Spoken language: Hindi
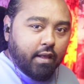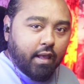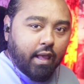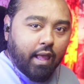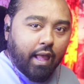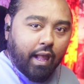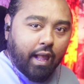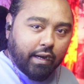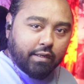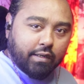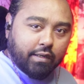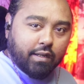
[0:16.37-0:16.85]

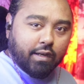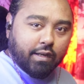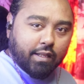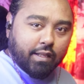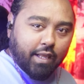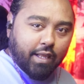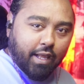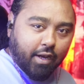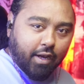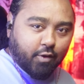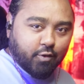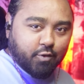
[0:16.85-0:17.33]
एक्टर
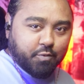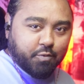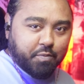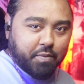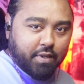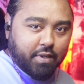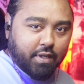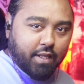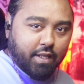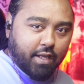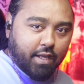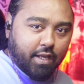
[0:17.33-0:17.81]
की
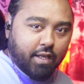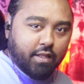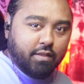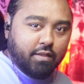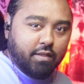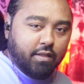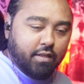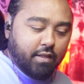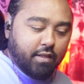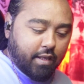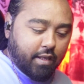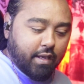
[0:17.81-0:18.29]
अनाउंसमेंट की गई
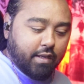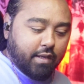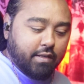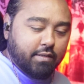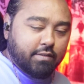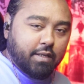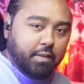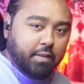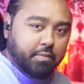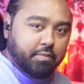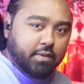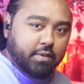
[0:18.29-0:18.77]
थी एक
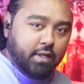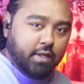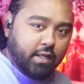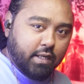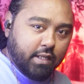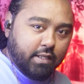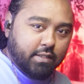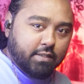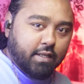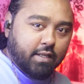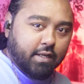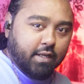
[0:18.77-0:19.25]
हिसाब से
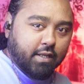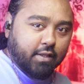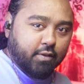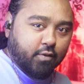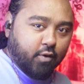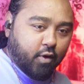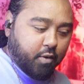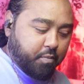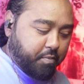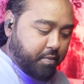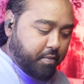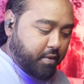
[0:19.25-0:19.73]
टीज़र के
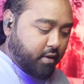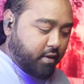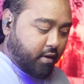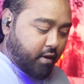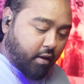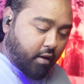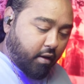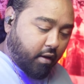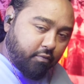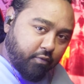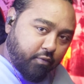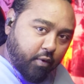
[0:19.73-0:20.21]
तौर पर
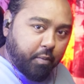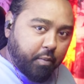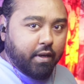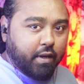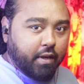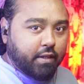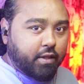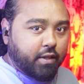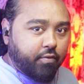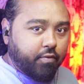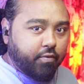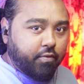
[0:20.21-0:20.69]
कन्फर्म
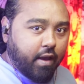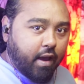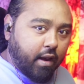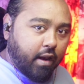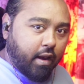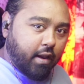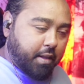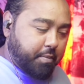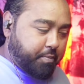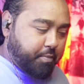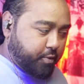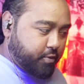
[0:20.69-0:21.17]
करते हुए
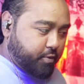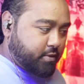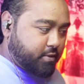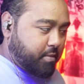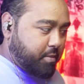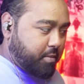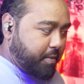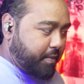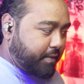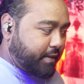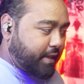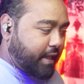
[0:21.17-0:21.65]
हालांकि
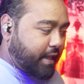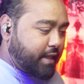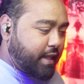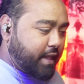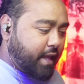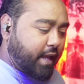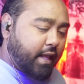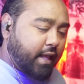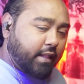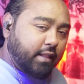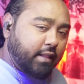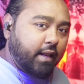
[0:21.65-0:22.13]
पोस्टर में बता
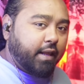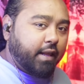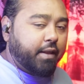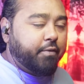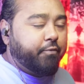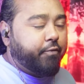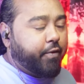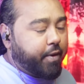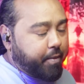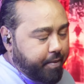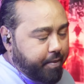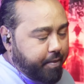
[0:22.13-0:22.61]
दिया गया था
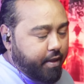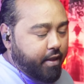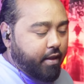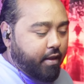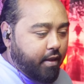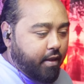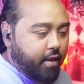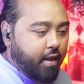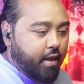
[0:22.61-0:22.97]
लेकिन फिर भी